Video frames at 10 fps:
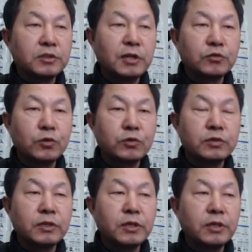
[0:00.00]

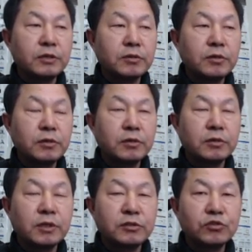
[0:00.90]
장소들에 대해서
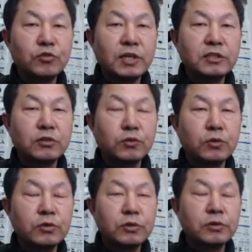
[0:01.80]
한 20가지
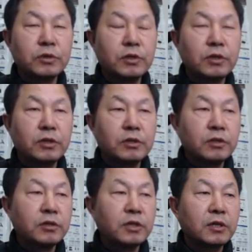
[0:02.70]
정도를
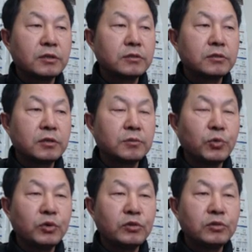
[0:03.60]
일단 이제
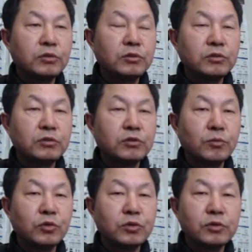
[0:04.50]
포인트
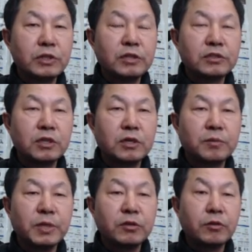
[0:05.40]
정보들을 일단 제가
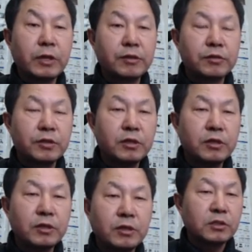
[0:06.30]
만들어
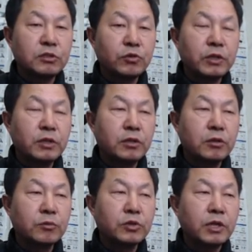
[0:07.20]
놨는데 기존에
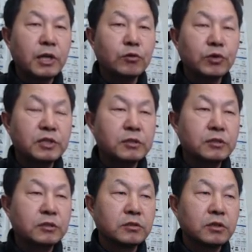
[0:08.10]
여러분이 알고
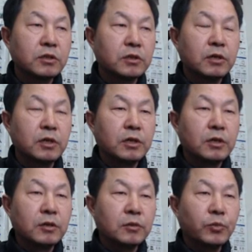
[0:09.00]
계시는 이제
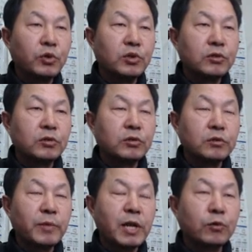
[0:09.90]
포인트
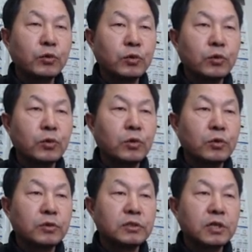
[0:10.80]
말고도
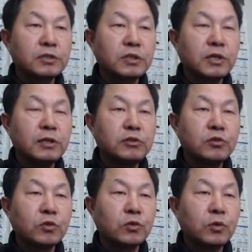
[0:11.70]
제가 이제
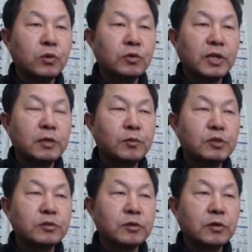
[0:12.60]
개인적으로
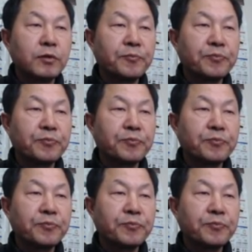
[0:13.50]
다니면서